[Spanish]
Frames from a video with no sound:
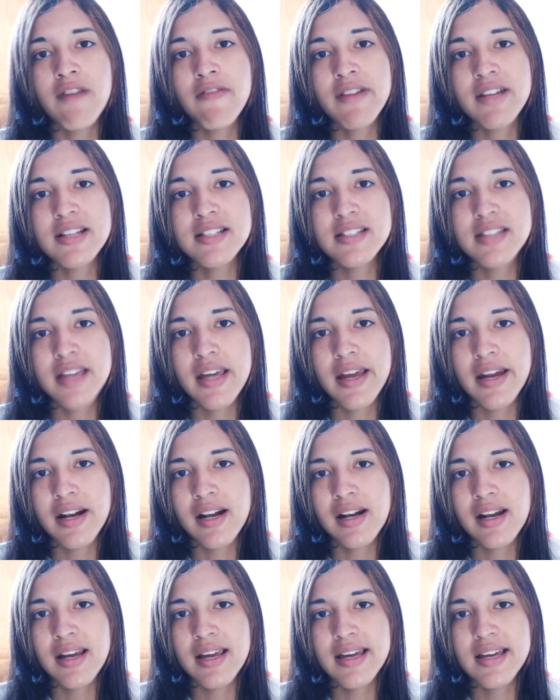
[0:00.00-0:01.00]
a
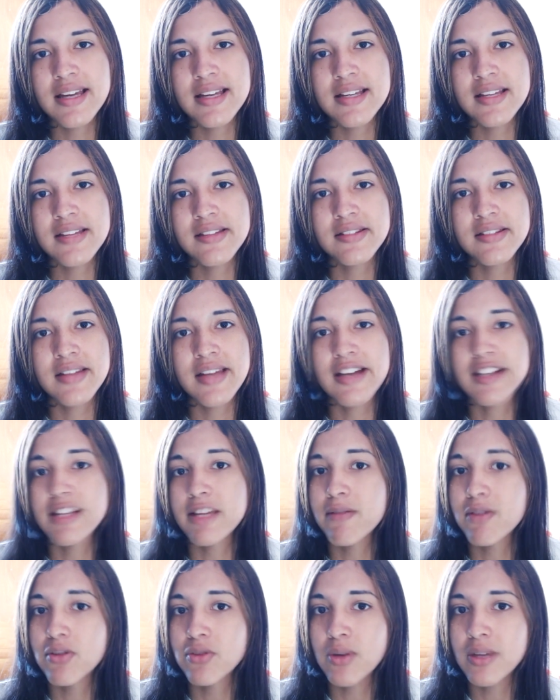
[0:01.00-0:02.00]
ofrecerles el
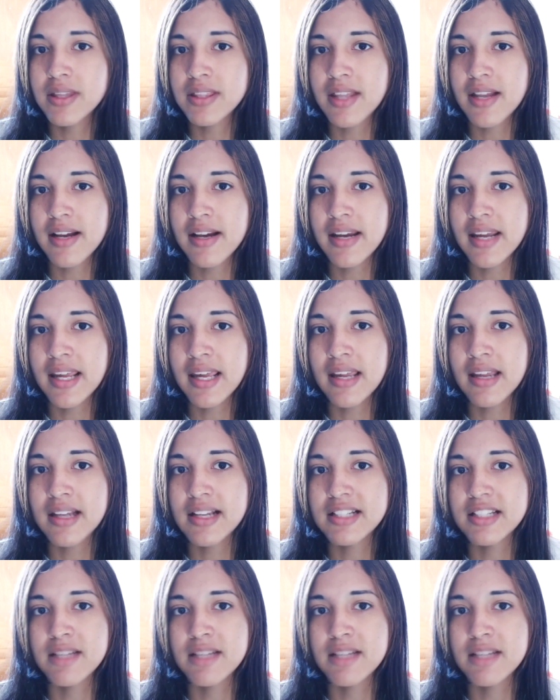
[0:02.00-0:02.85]
servicio de internet,